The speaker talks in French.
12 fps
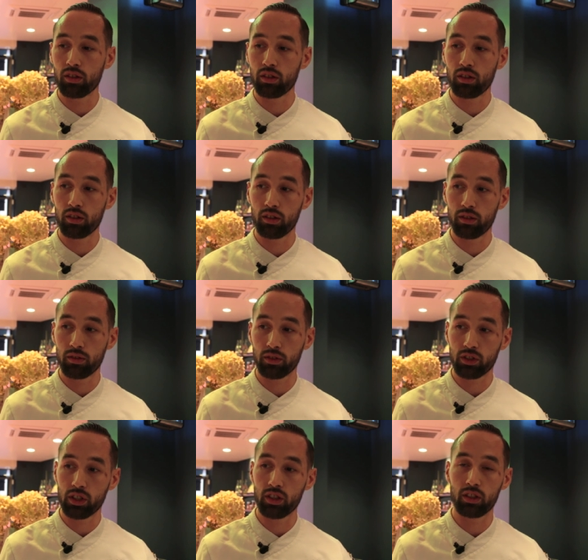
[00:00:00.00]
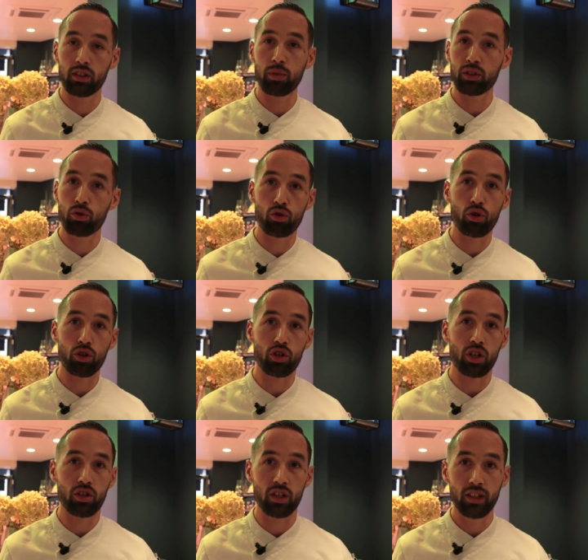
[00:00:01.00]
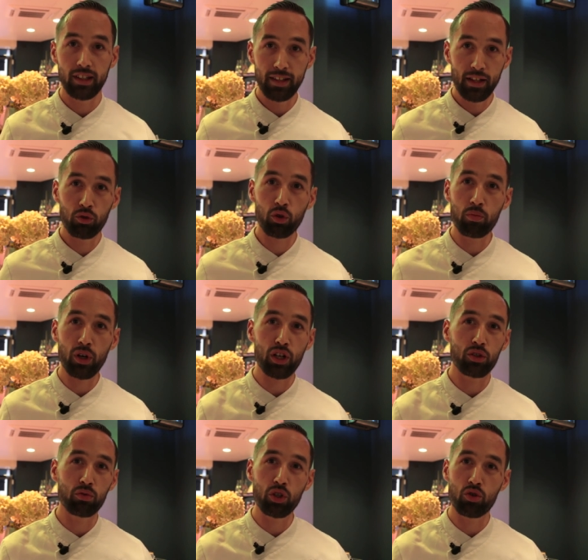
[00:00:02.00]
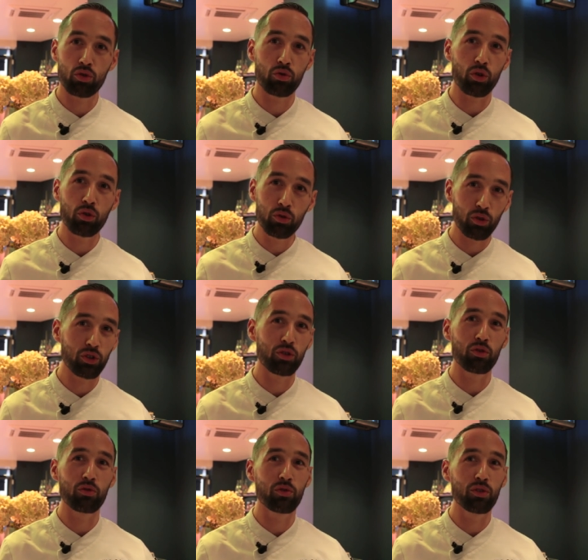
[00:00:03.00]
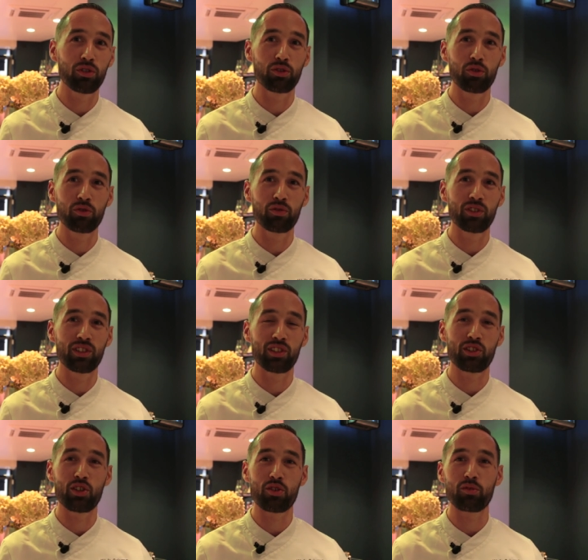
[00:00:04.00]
euh, ce qui n'était pas ce que je recherchais. Donc par la suite, je suis retourné de, nouveau chez